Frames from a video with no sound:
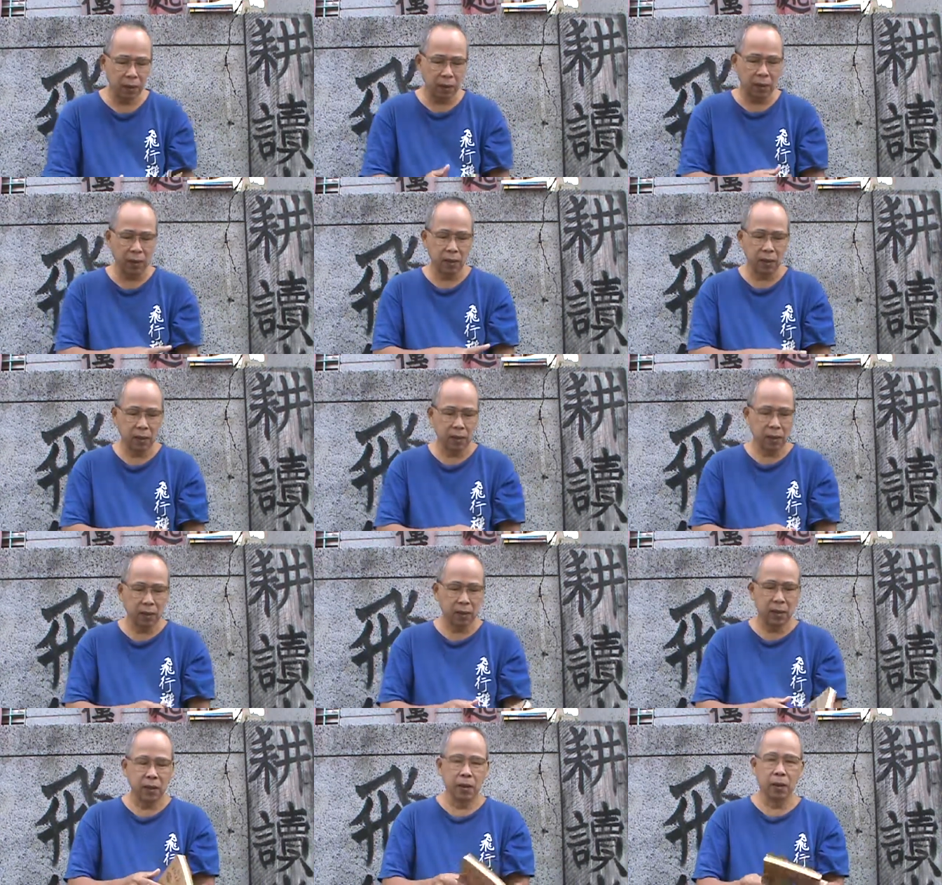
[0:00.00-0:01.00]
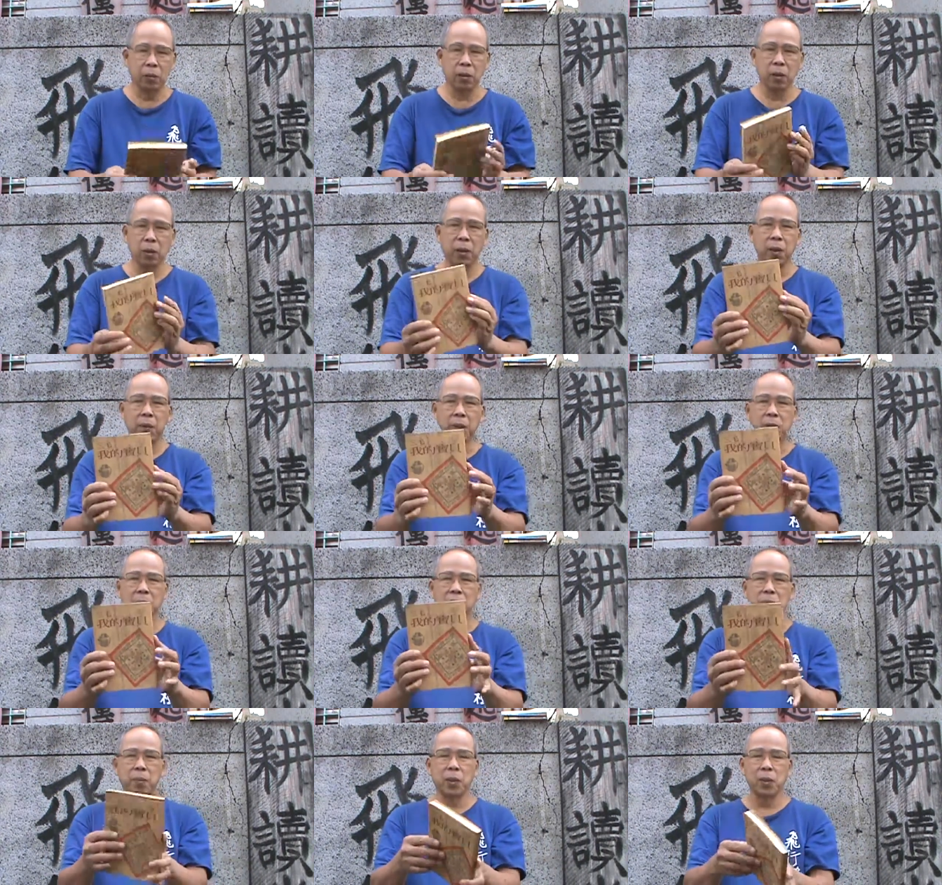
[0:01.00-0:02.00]
啊，我的宝贝就是
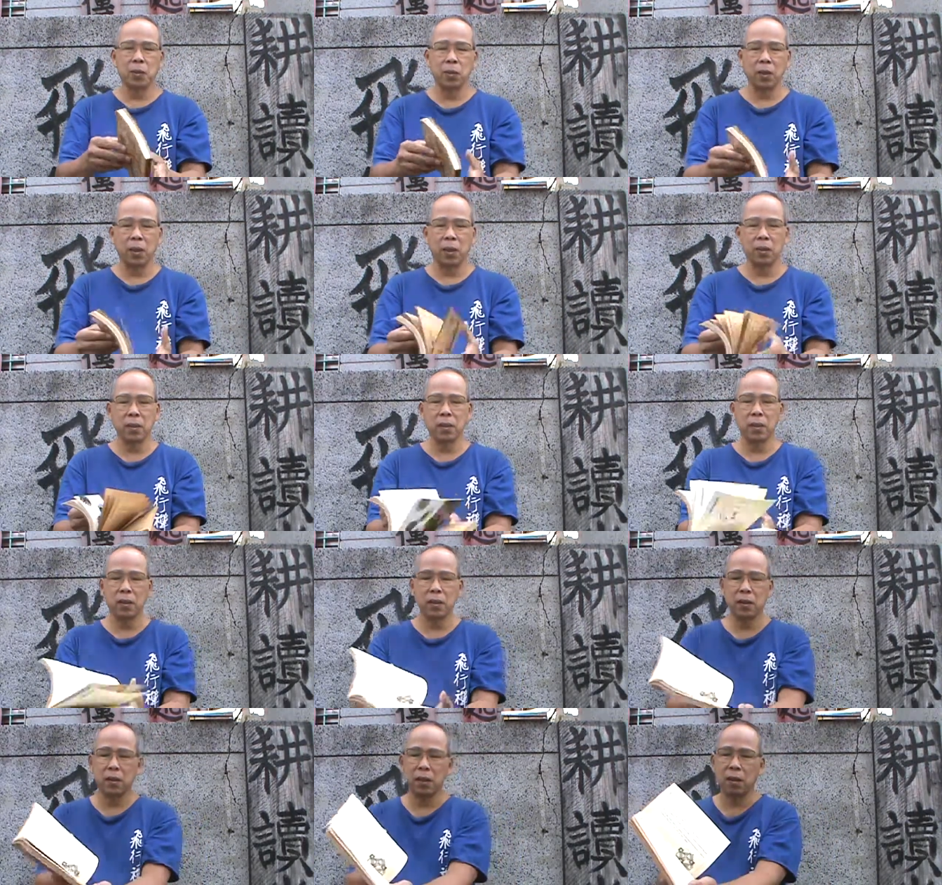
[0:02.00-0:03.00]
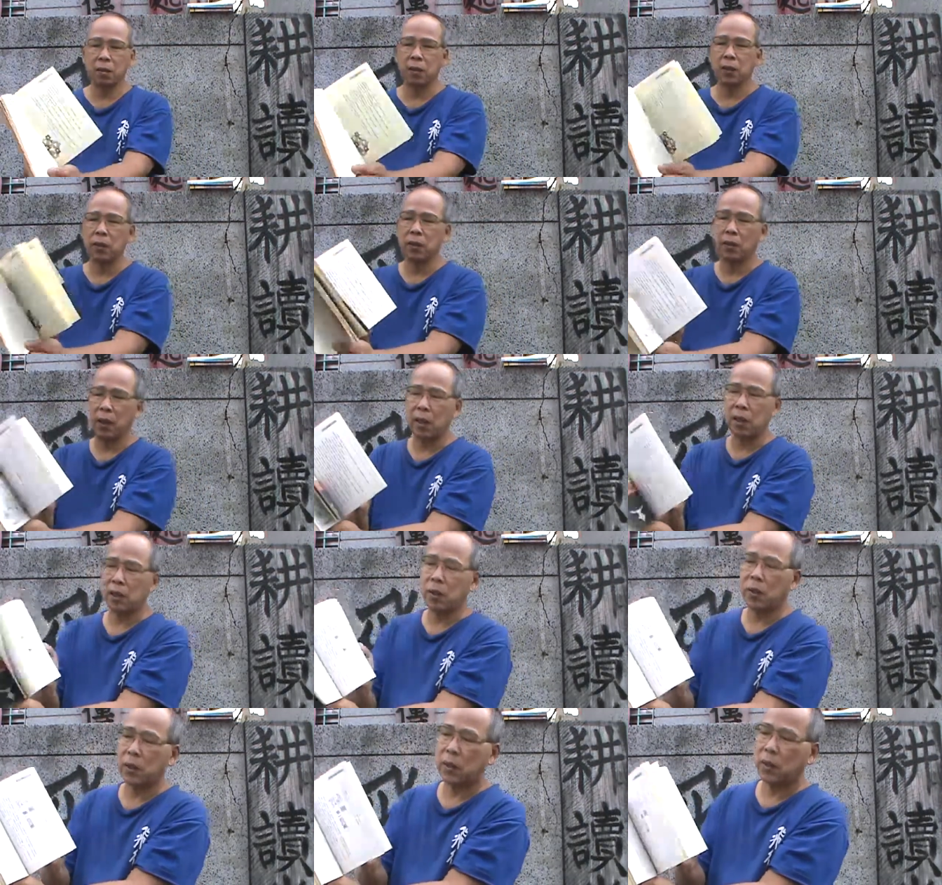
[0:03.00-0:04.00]
这本书啊，这这里面就是他
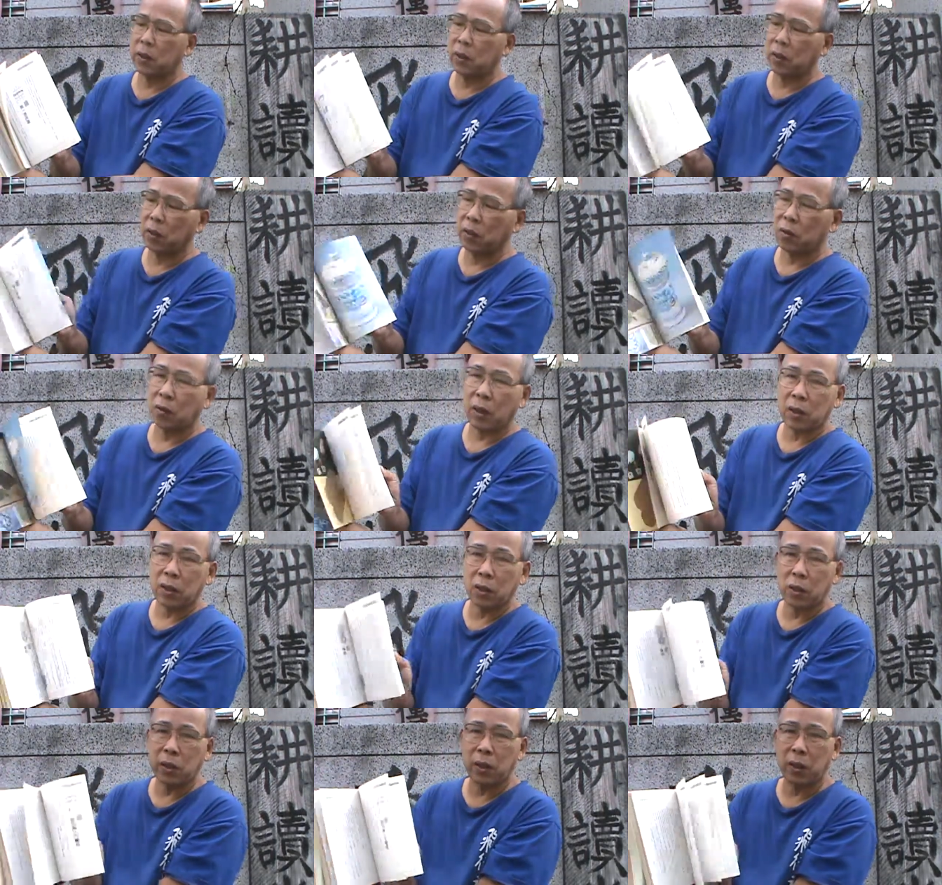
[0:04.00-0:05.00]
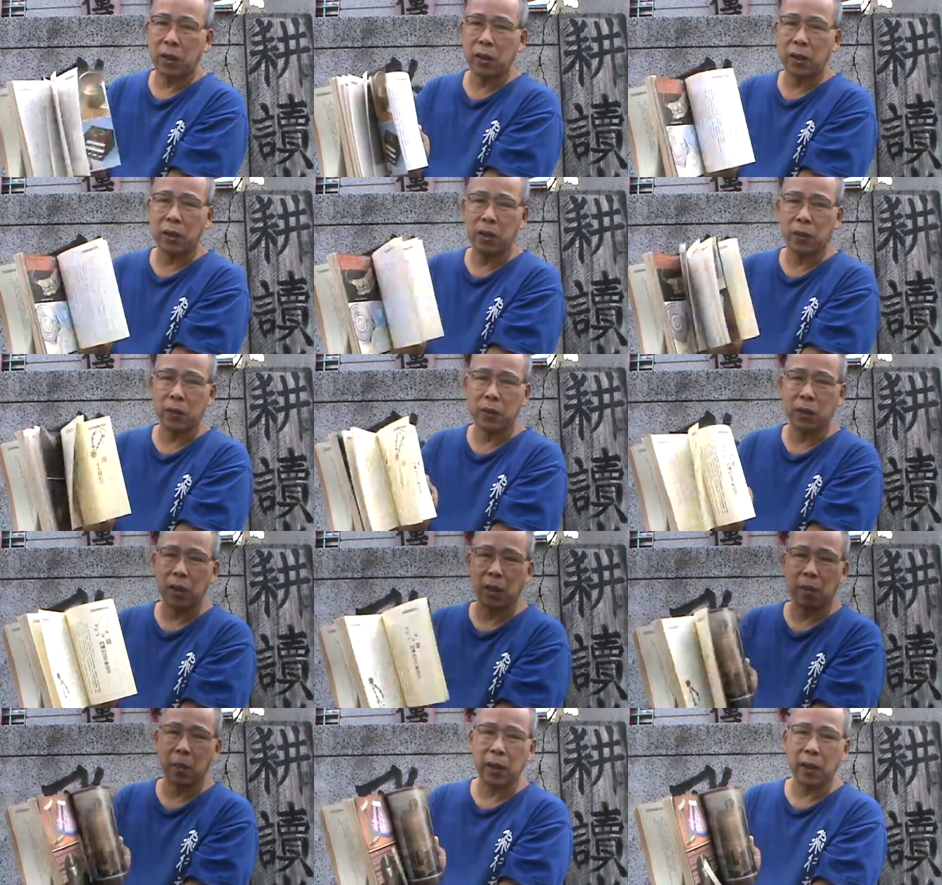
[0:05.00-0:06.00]
收，他收集的一些东西
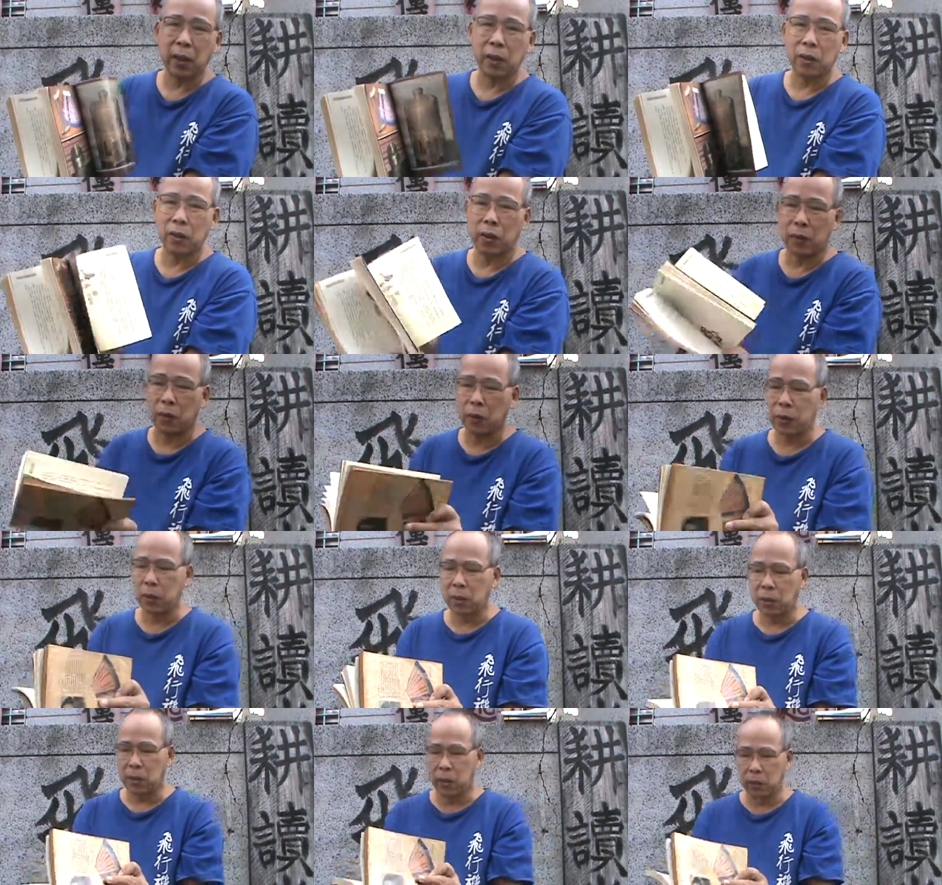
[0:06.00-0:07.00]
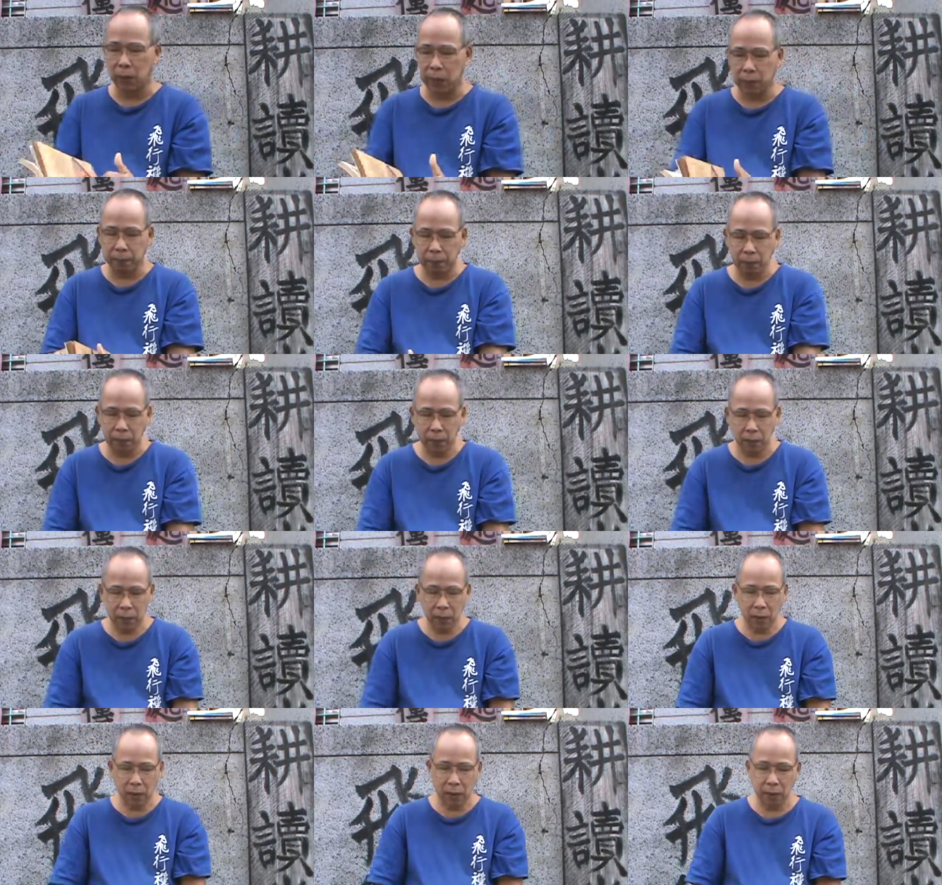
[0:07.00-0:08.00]
啊，每一个人都有收集的习惯，
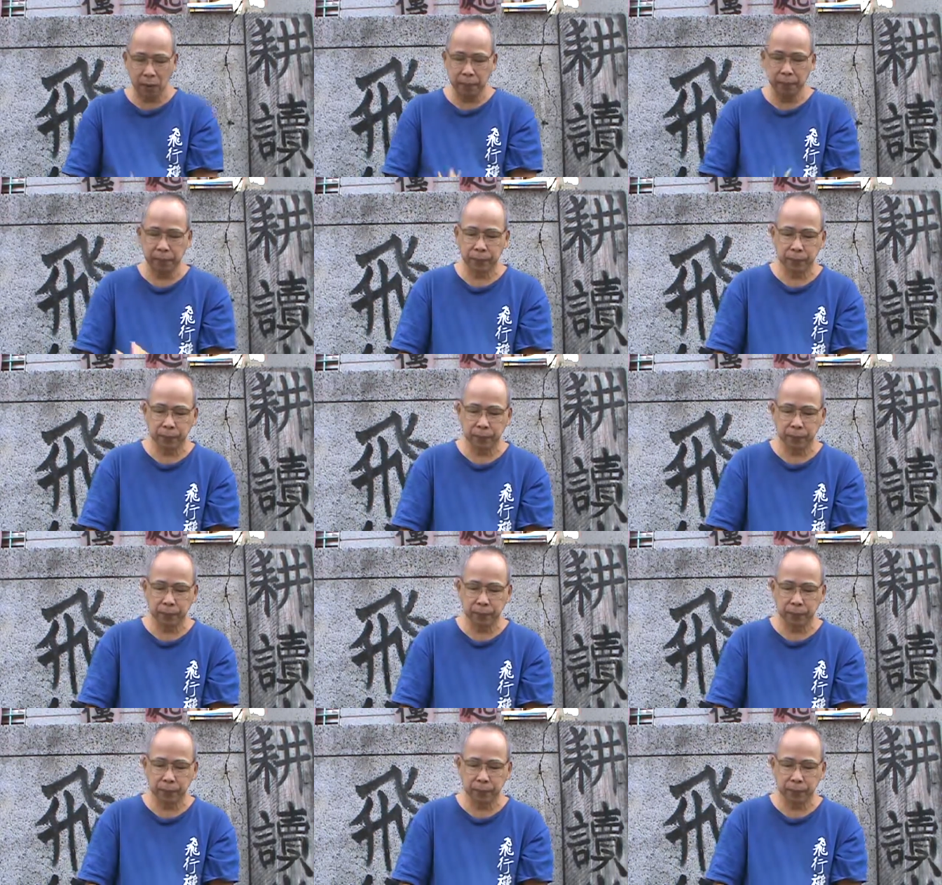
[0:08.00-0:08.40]
啊，